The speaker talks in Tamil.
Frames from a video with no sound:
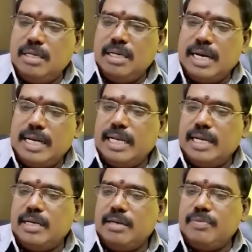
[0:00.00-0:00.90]

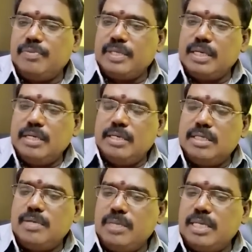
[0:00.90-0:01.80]
கடகலக்கணம்
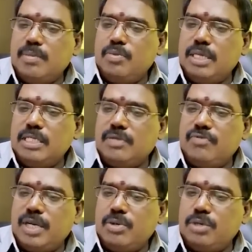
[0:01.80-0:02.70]
சிம்மத்தில் புதன் செவ்வாய்